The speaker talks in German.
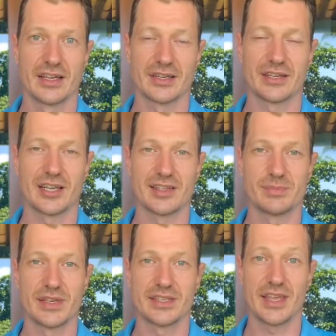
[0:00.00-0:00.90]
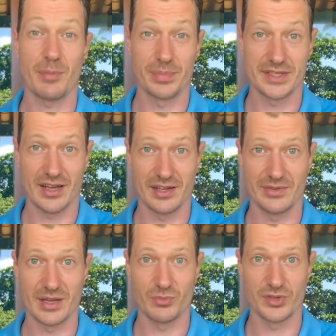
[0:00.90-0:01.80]
quartalsmäßig abbezahlt
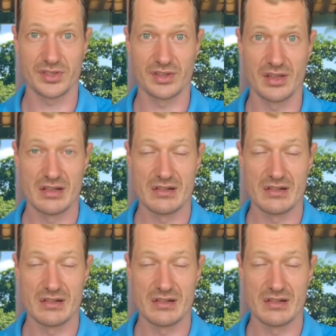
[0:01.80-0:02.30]
werden mussten.